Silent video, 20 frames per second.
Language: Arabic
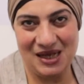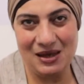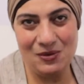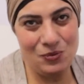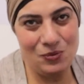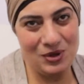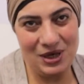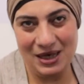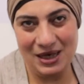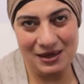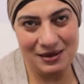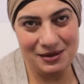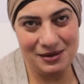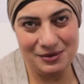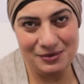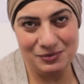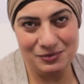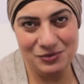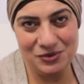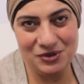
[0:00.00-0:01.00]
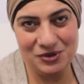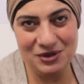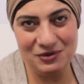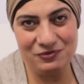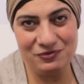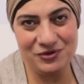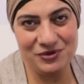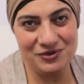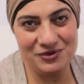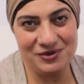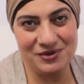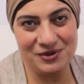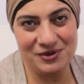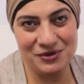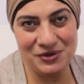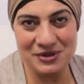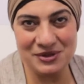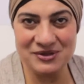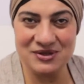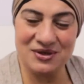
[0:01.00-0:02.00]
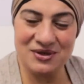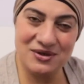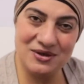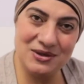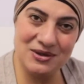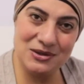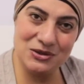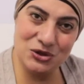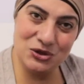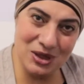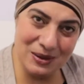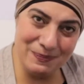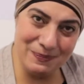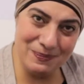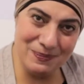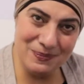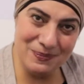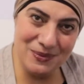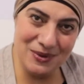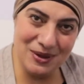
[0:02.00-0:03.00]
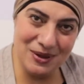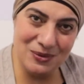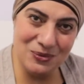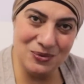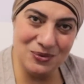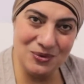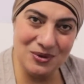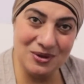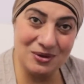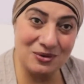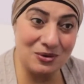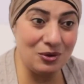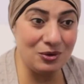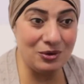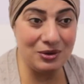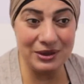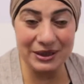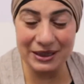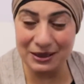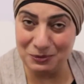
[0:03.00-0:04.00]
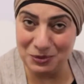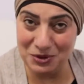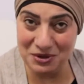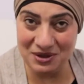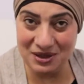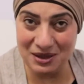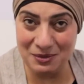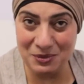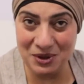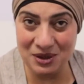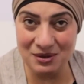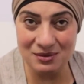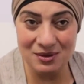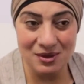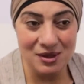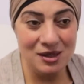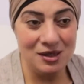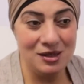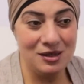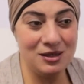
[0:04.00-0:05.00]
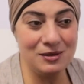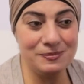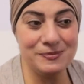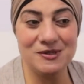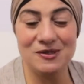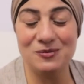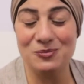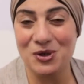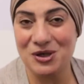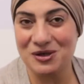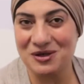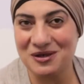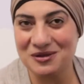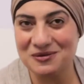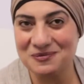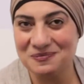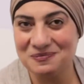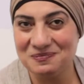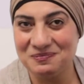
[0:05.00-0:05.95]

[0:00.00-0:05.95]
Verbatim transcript: اول حاجه بتلفت نظر الشاب او الراجل الكبير كمان لبس المراه